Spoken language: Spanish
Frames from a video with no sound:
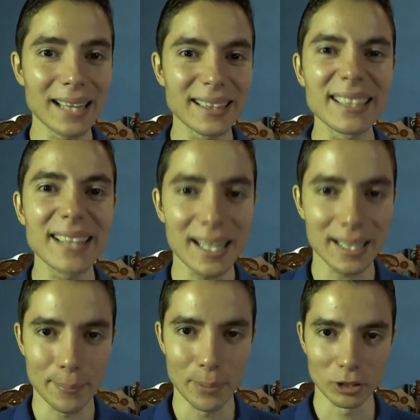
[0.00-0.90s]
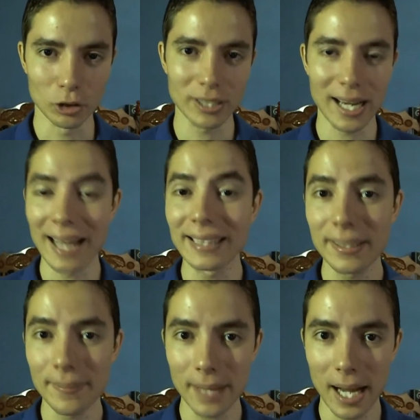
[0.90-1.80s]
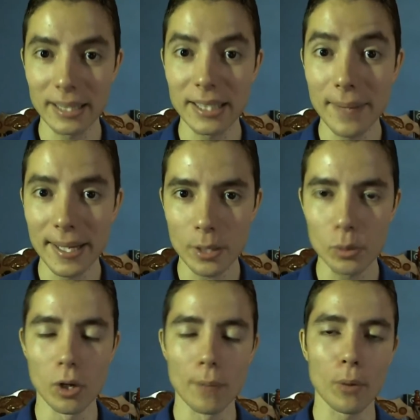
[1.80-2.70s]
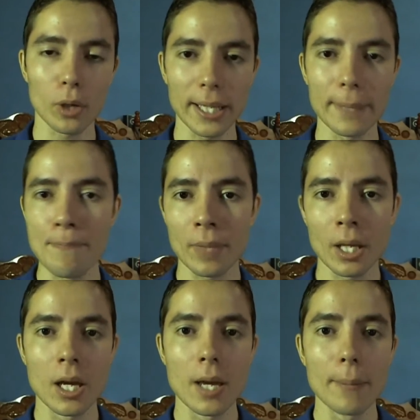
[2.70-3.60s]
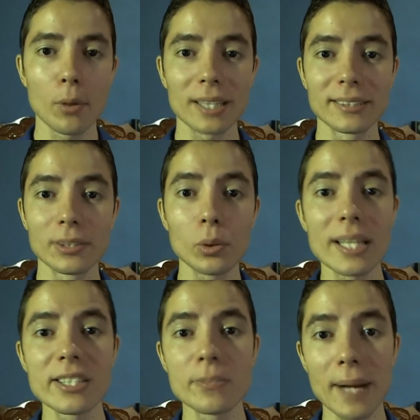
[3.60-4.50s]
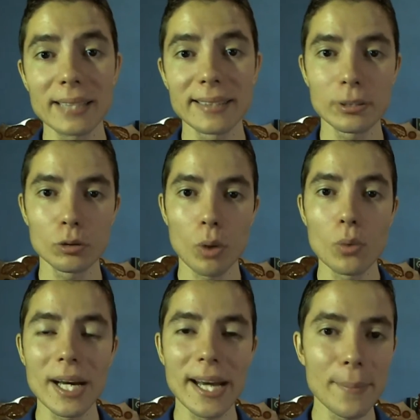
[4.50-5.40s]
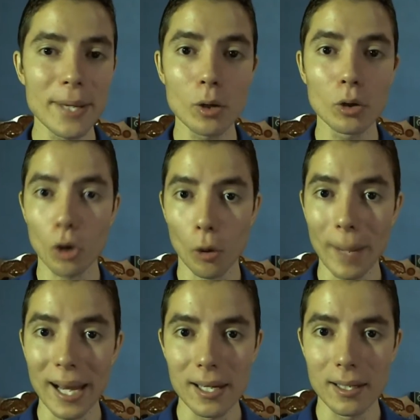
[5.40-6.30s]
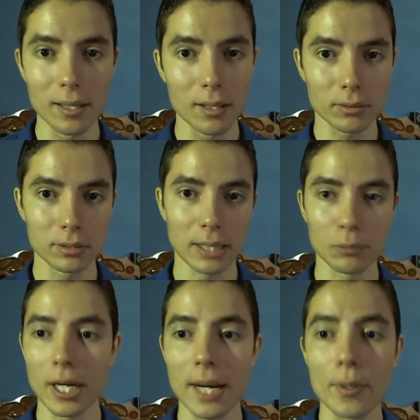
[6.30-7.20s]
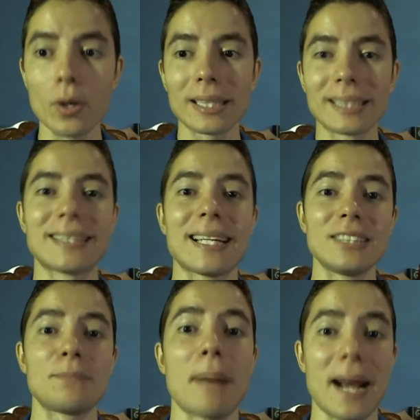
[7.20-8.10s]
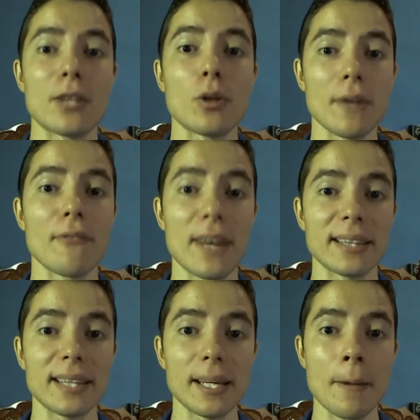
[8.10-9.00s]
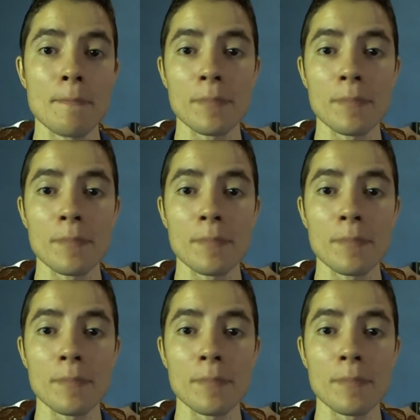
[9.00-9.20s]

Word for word: antitanque, pues, o sea, anti, antivehículo. ¿Por qué? Porque si tú le disparas esto a un enemigo normal, o sea, un enemigo que te está disparando de frente,